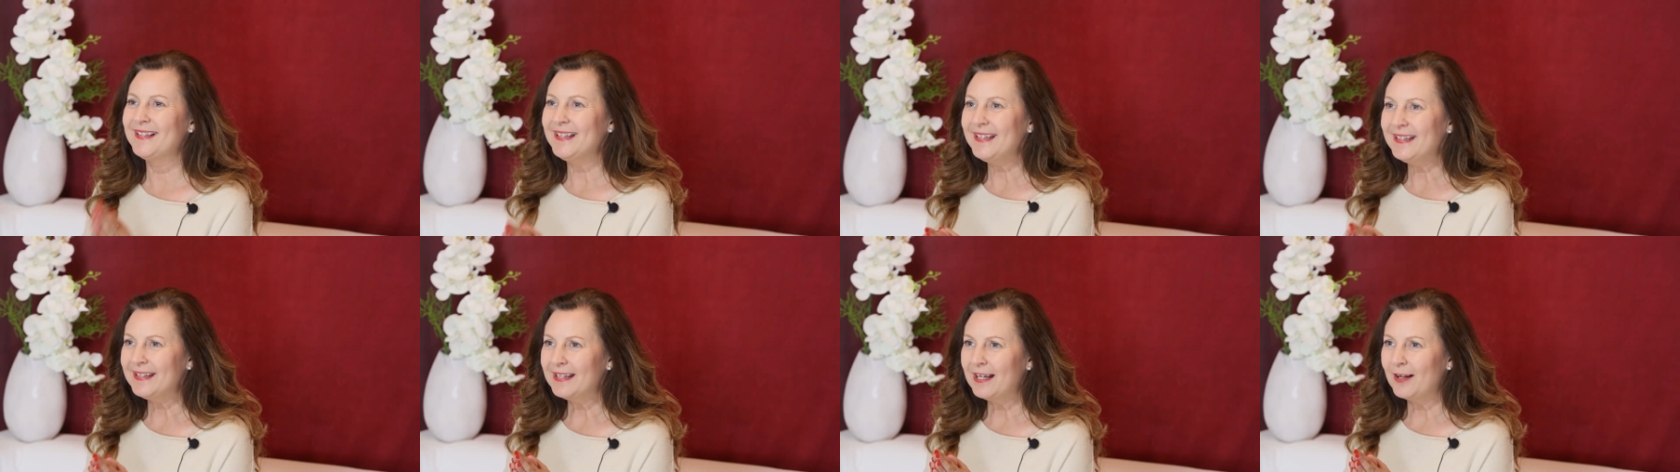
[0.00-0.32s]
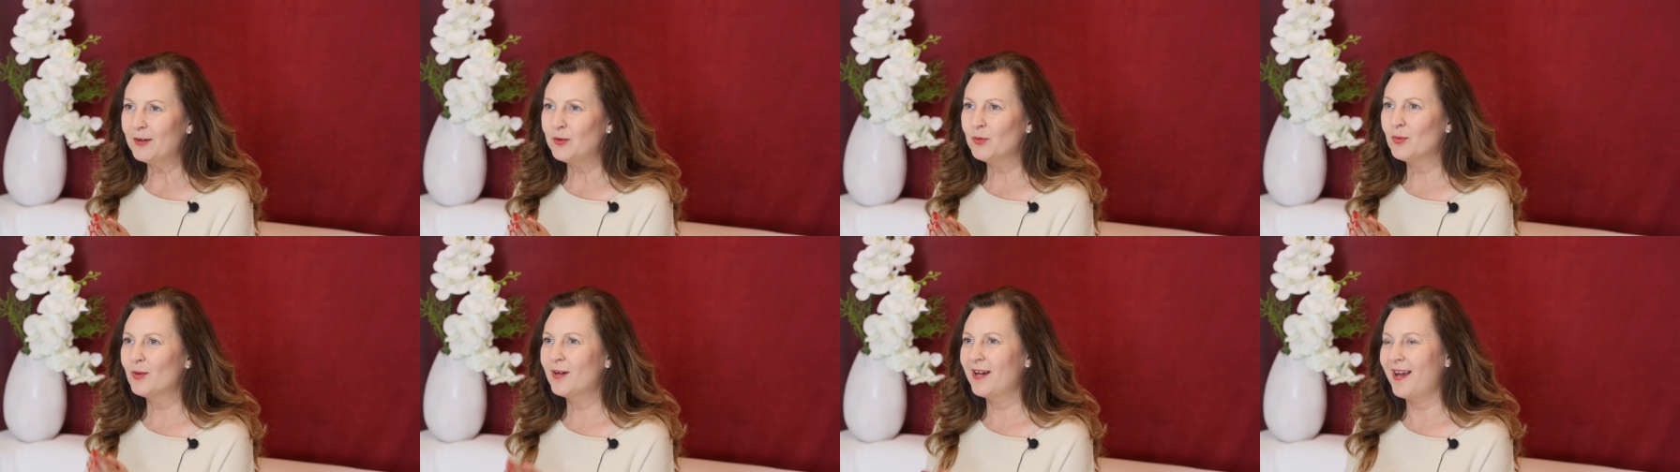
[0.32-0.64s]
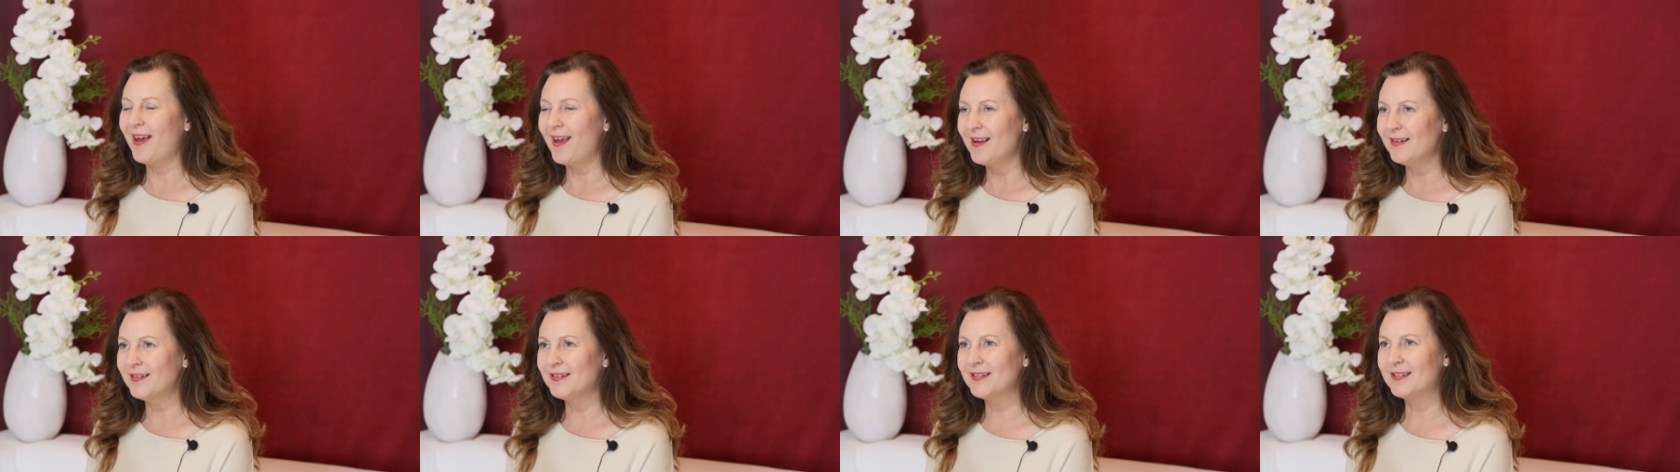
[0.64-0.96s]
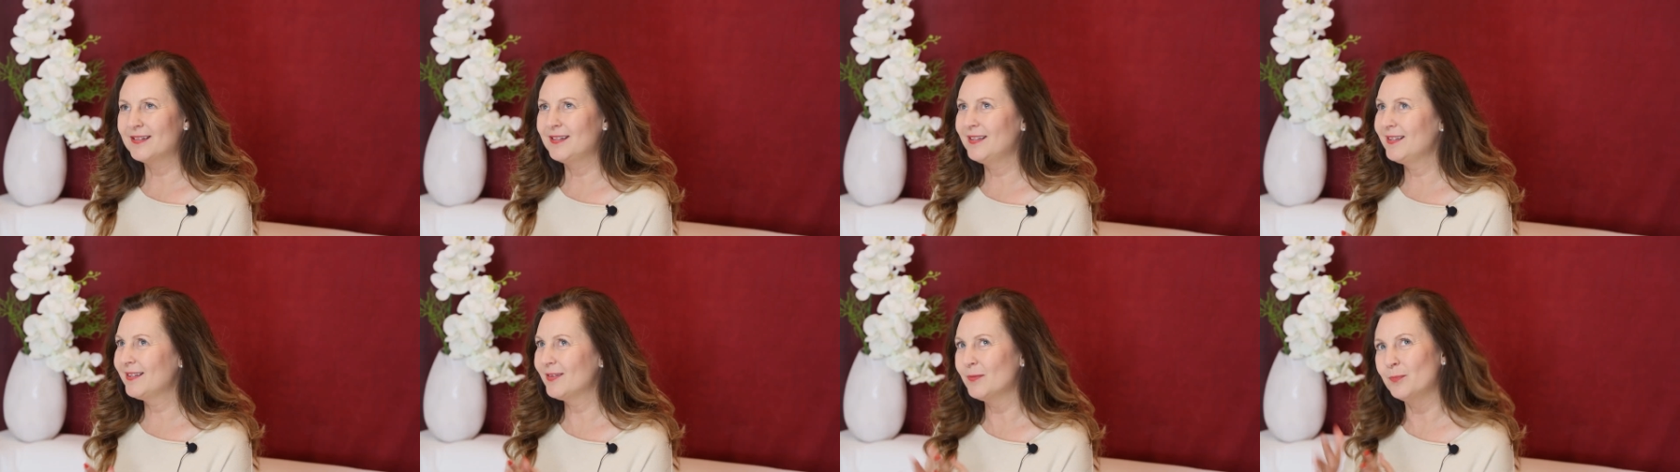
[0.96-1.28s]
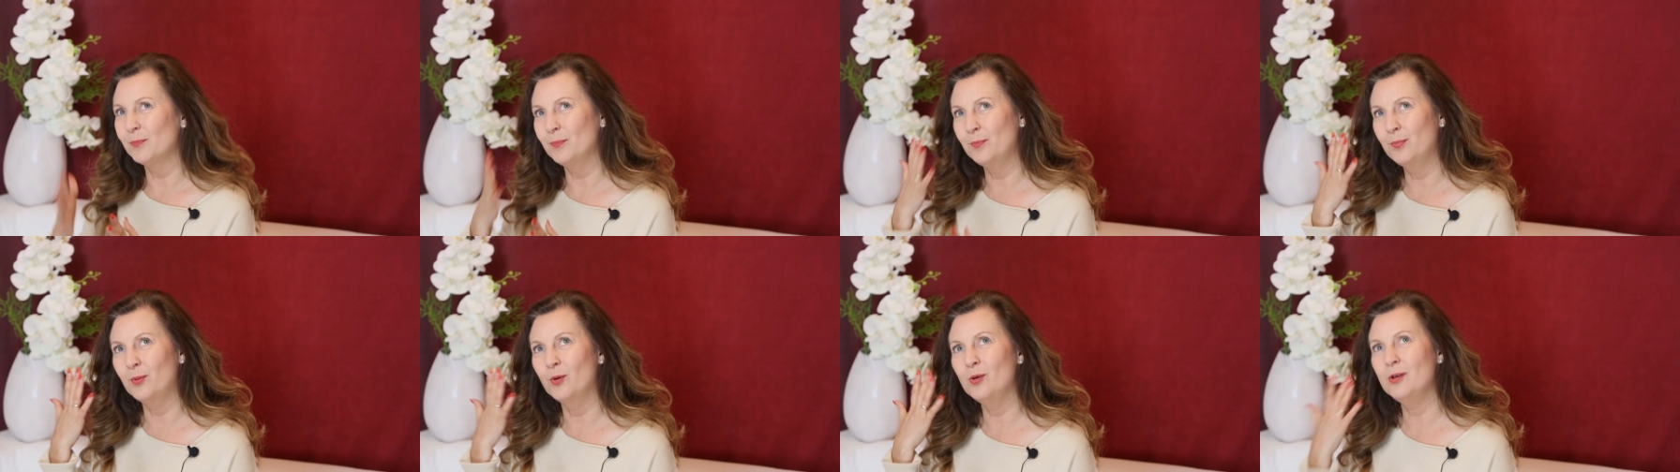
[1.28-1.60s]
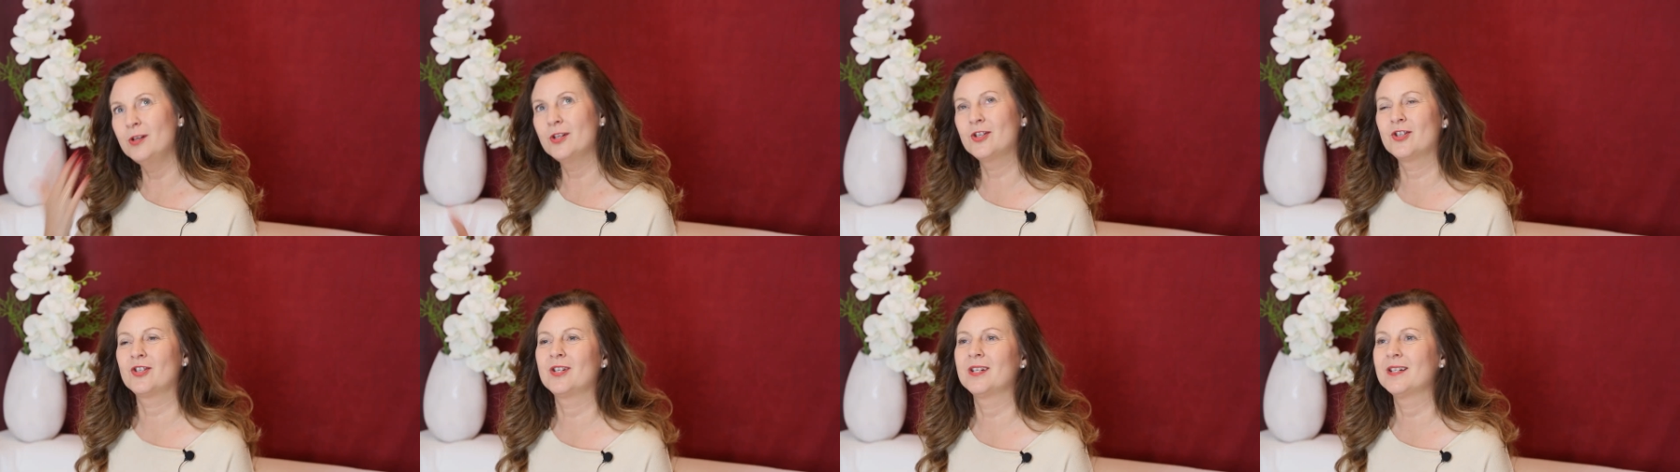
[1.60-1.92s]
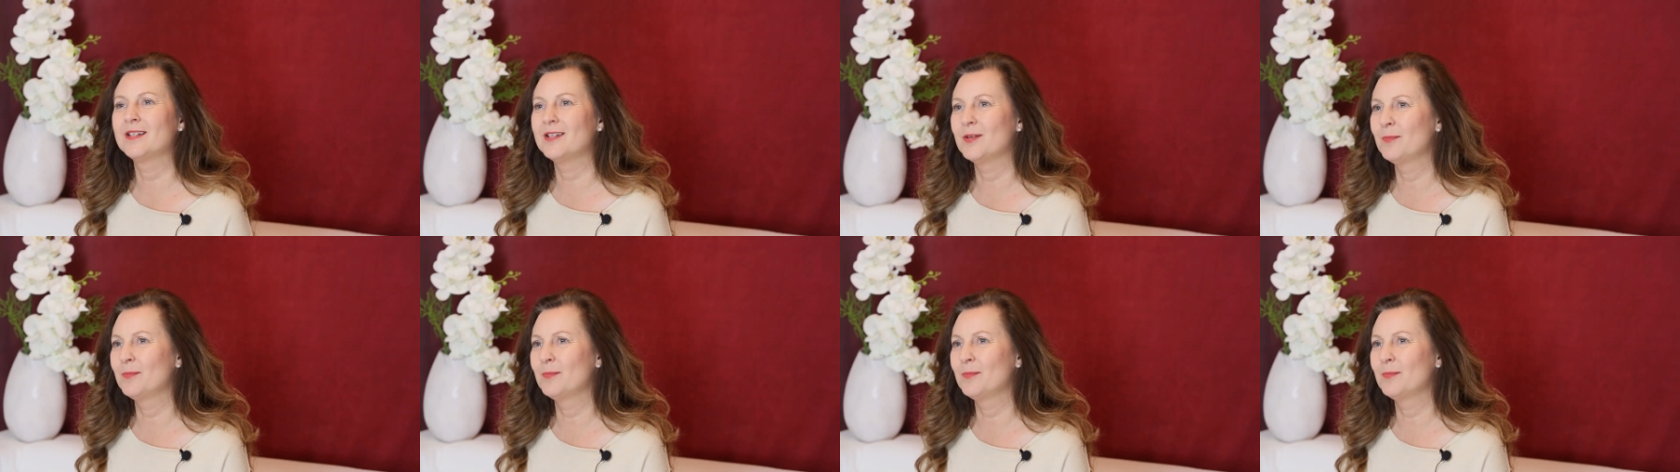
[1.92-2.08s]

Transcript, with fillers: sicher, du kennst diesen Bullshit